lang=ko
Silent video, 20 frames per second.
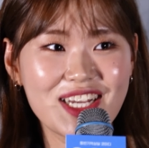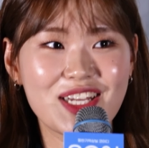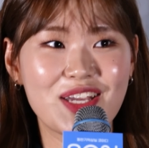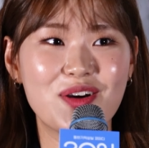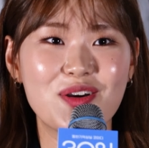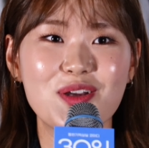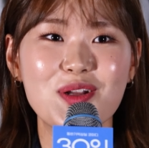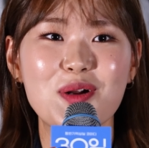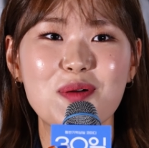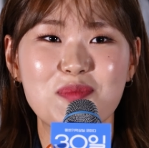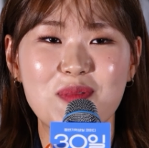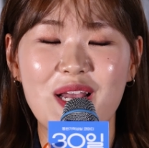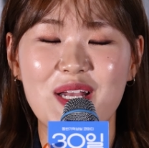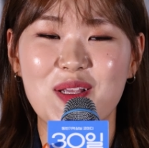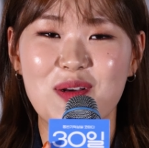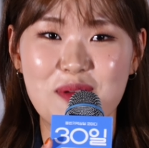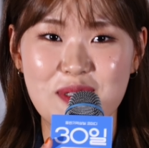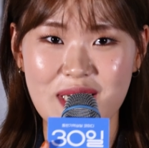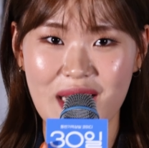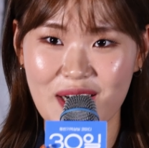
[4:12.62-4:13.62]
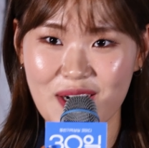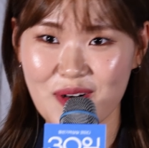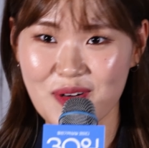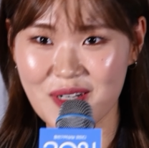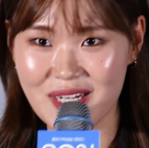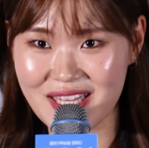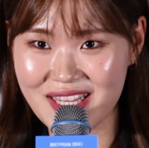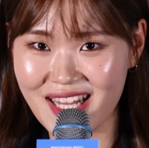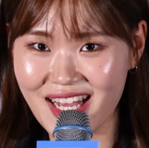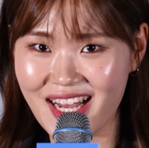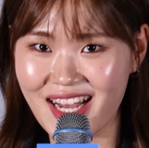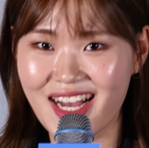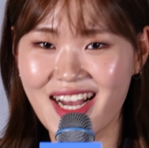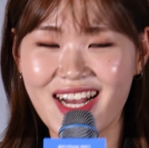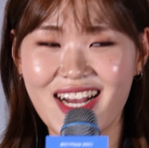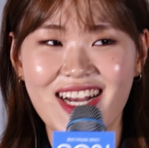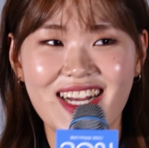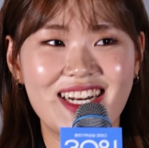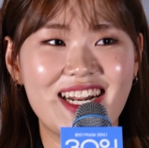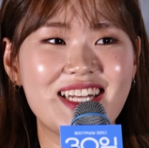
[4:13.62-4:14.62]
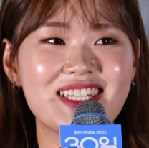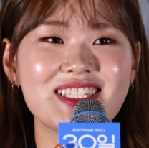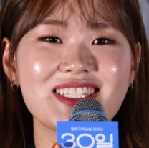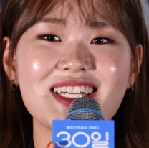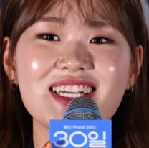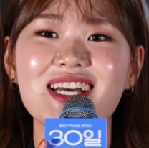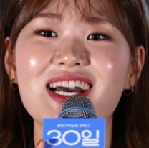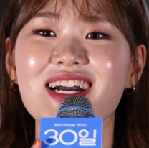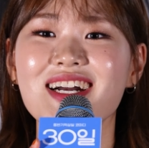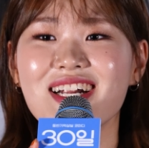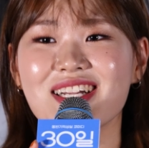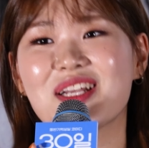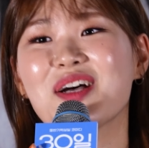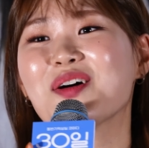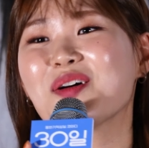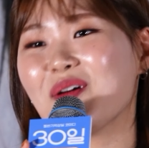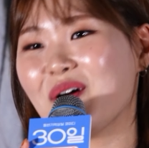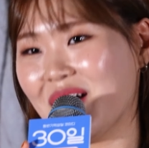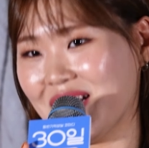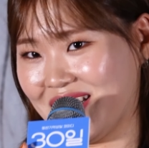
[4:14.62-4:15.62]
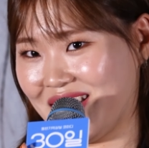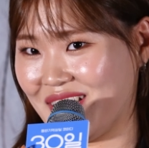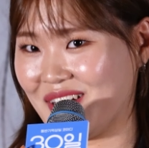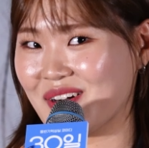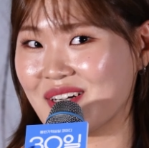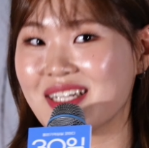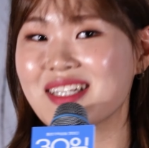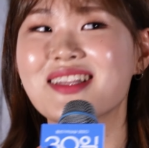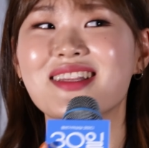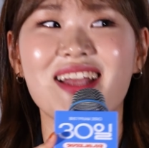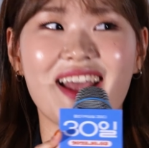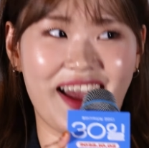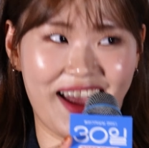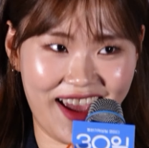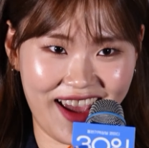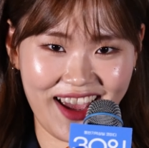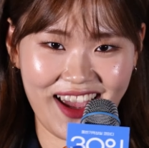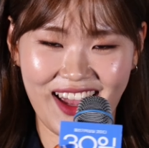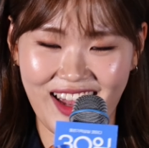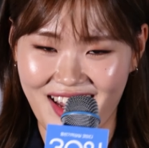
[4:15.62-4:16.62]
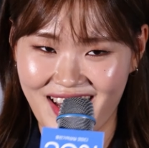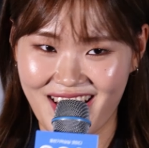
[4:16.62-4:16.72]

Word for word: 경이롭다 너무 잘 어울린다 라는 생각을 했던 것 같아요. 그때 약간